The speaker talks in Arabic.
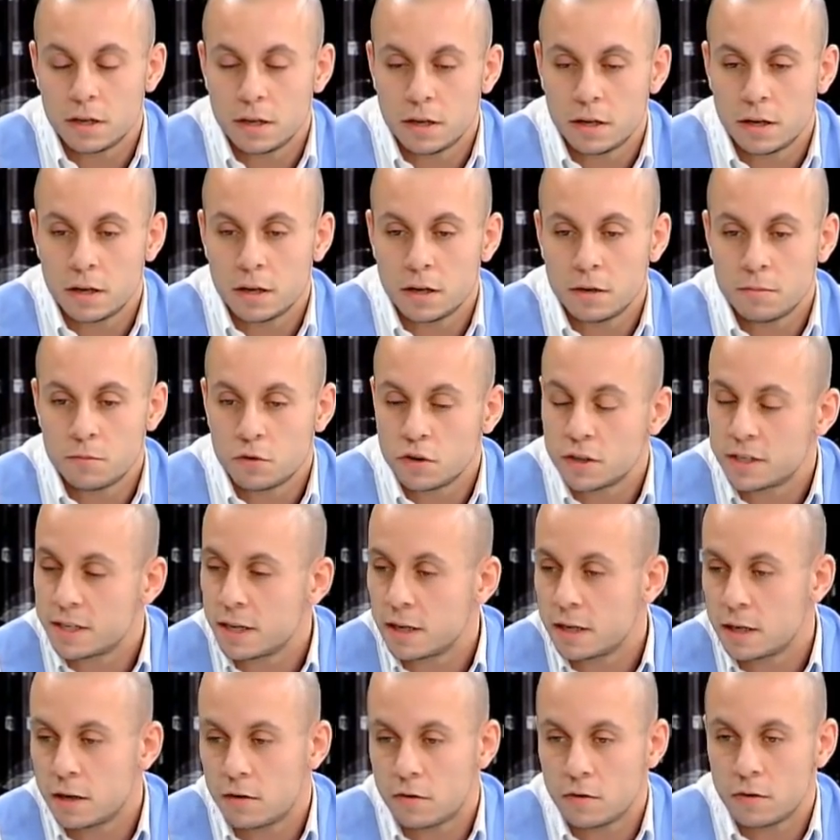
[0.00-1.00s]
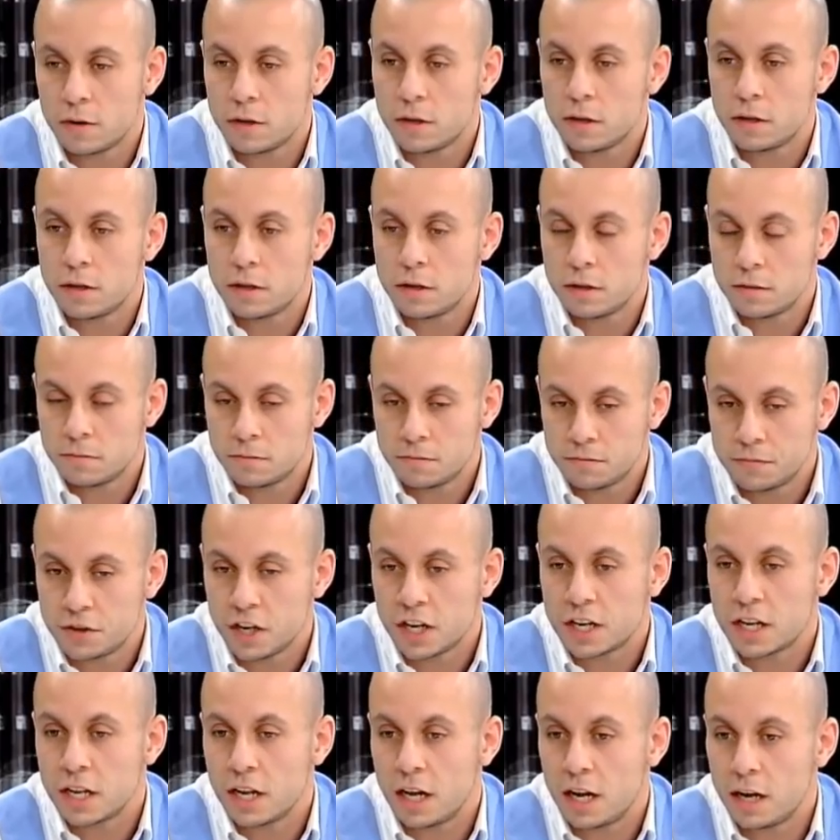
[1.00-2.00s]
الموي تاي أو
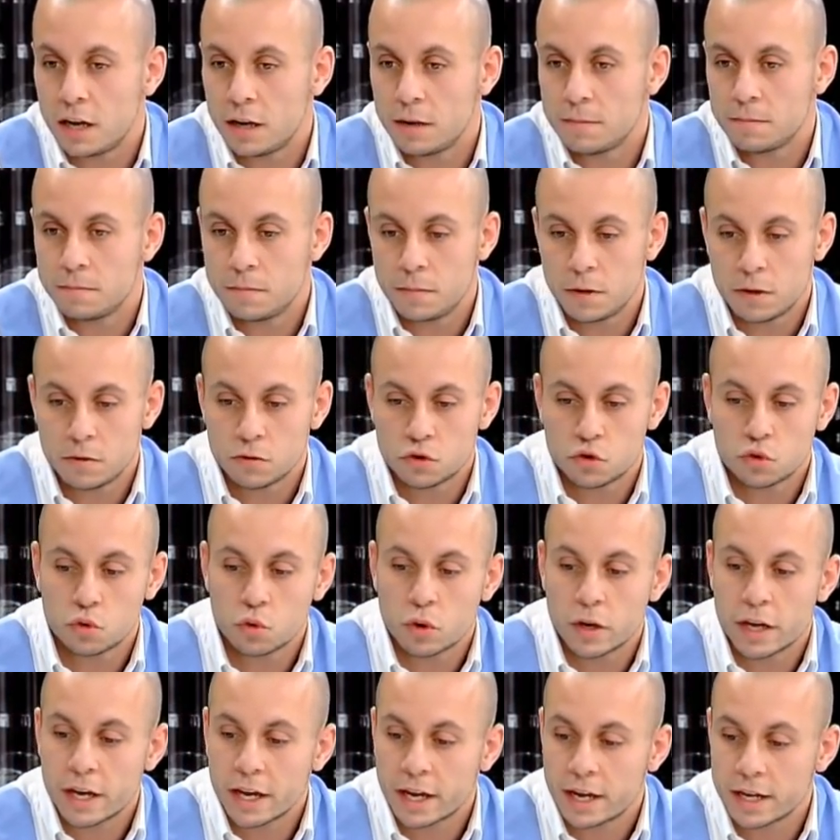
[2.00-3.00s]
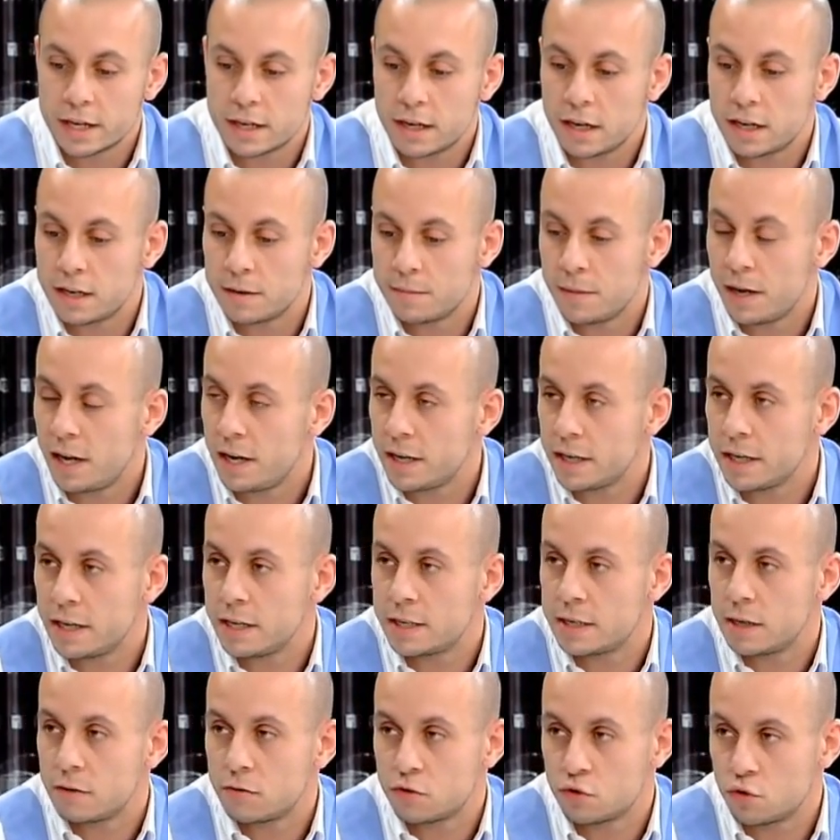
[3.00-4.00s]
بشكل عام او شو اخذ انا
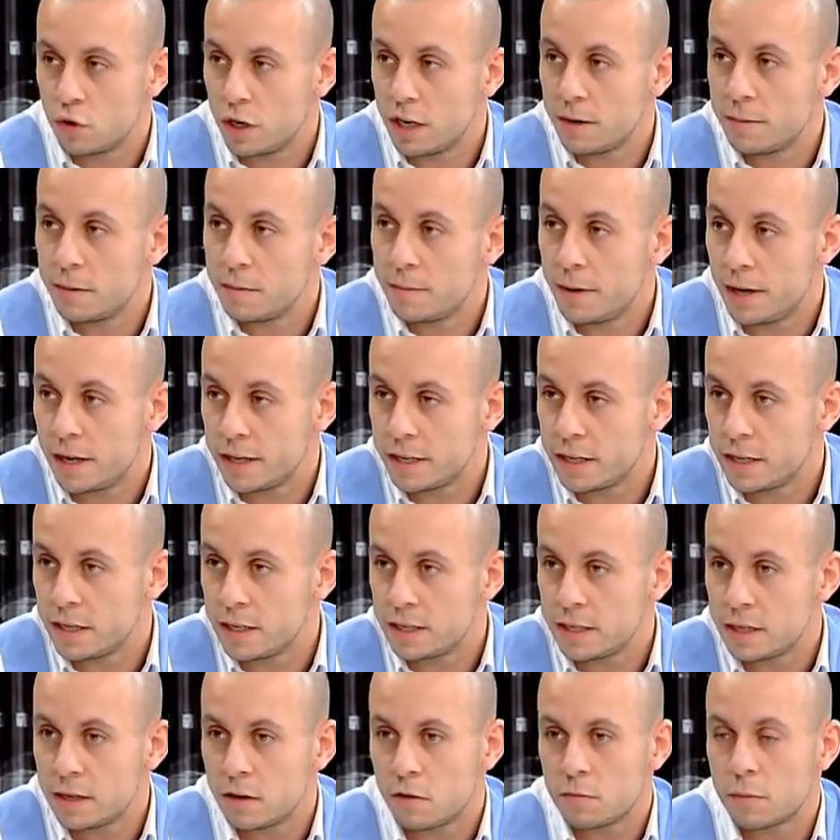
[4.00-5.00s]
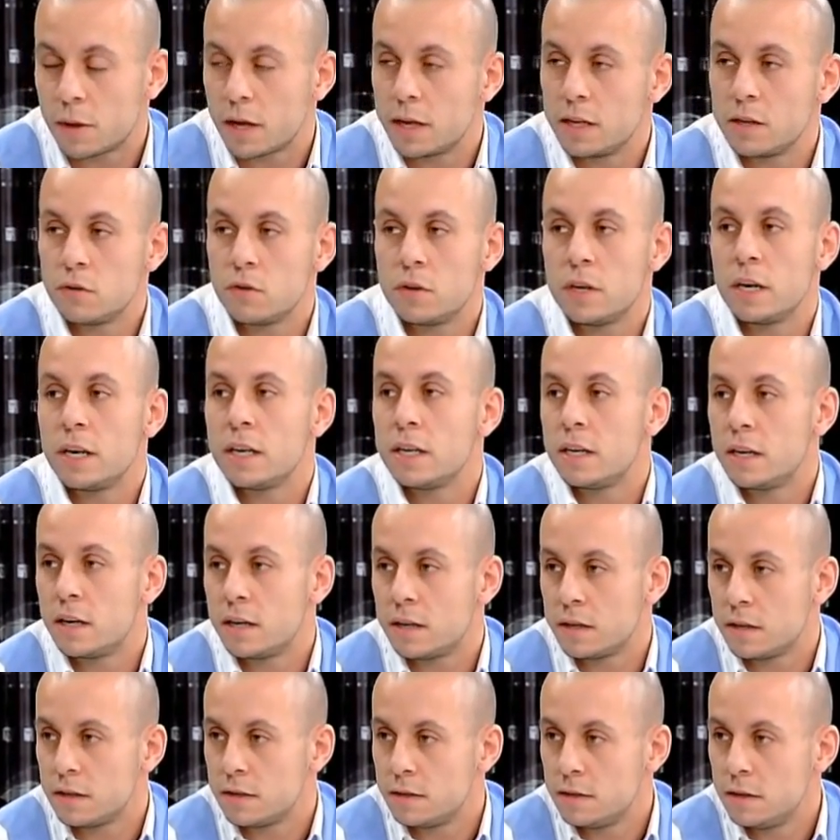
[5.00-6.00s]
بحياتي او شو عامل بحياتي او بخليهم لإلي
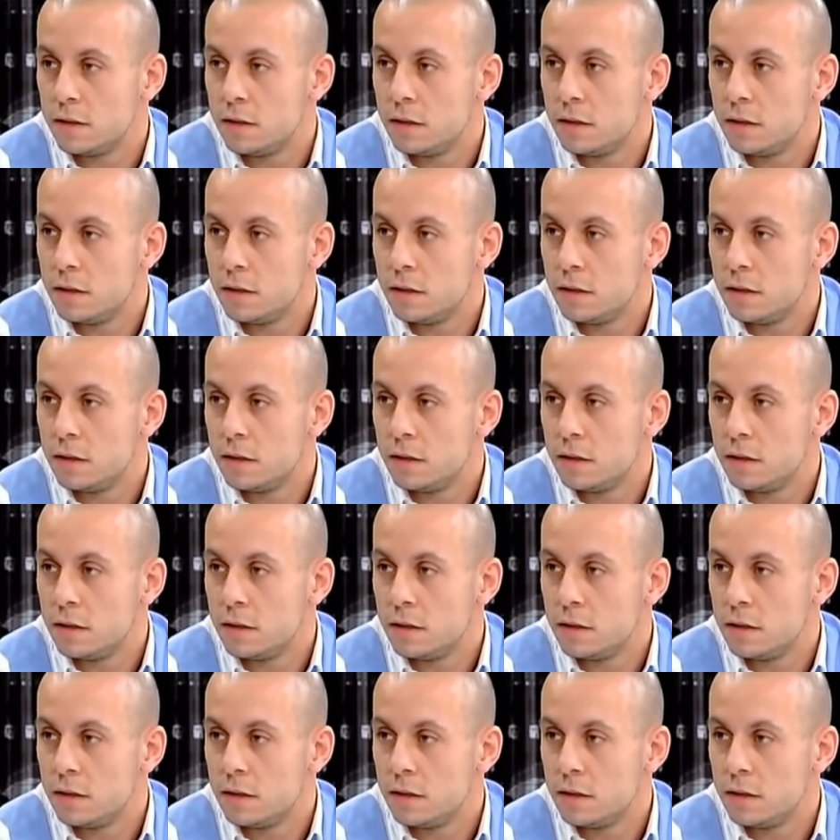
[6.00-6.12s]
انا